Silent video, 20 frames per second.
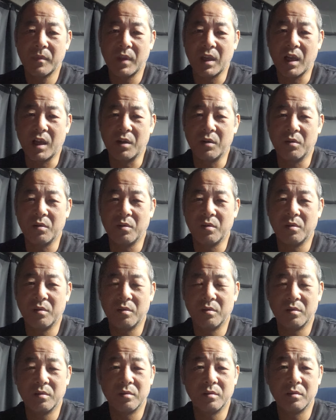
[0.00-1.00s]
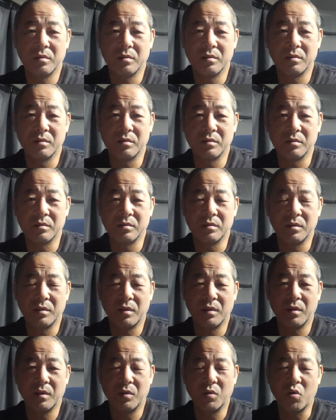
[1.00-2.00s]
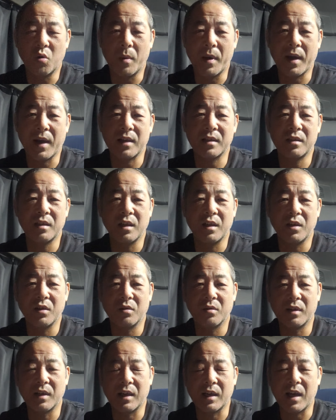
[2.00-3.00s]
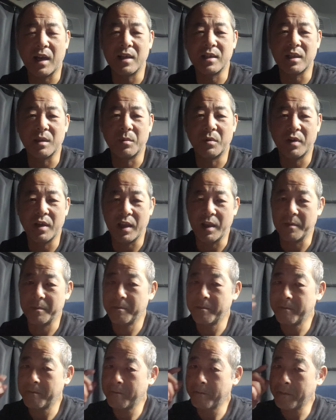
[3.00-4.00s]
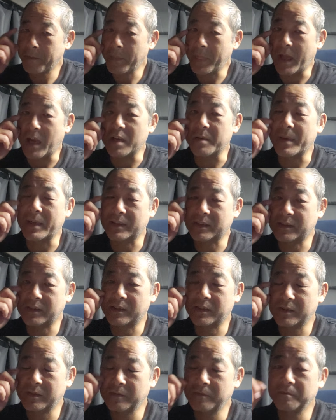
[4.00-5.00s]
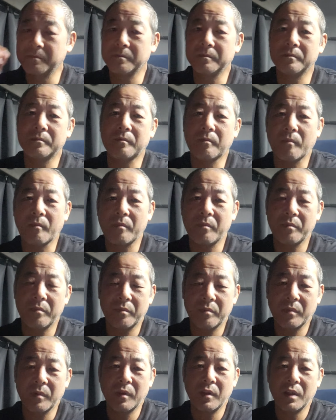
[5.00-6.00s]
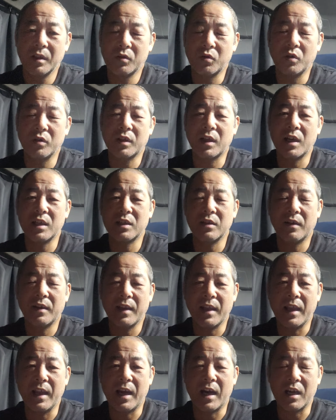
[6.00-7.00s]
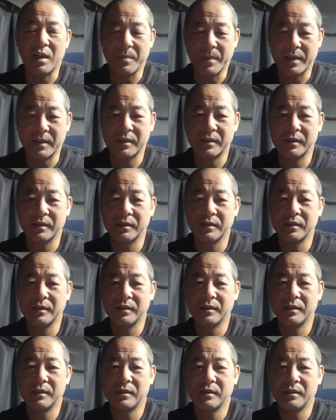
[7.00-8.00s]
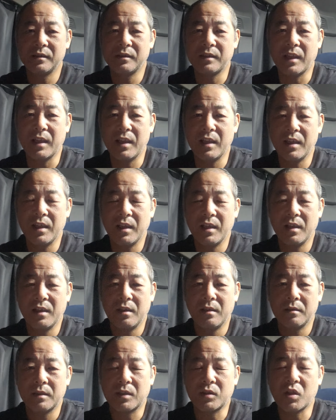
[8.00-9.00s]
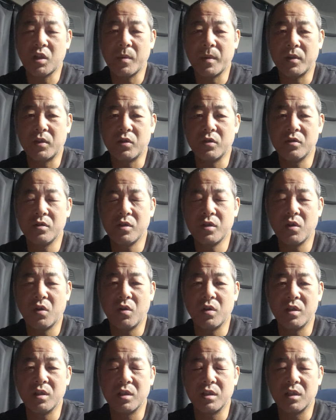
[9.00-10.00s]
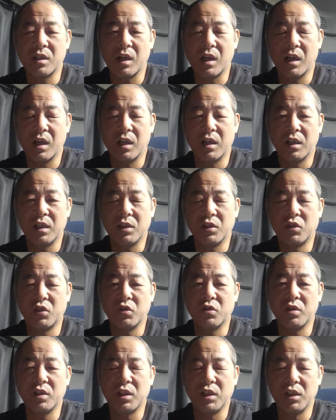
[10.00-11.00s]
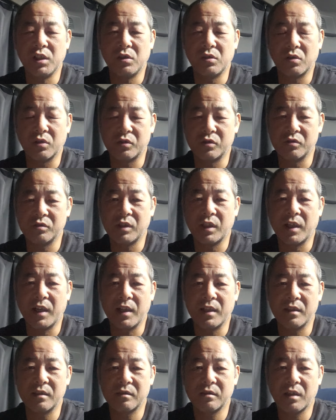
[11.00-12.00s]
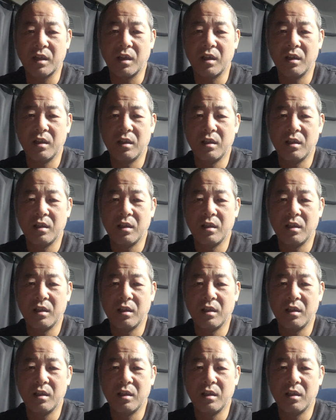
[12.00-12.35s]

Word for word: あのー、ごまかしているような会社もね、あります。そういう会社はね、あります。で、例えば従業員が10人いるとするじゃないですか。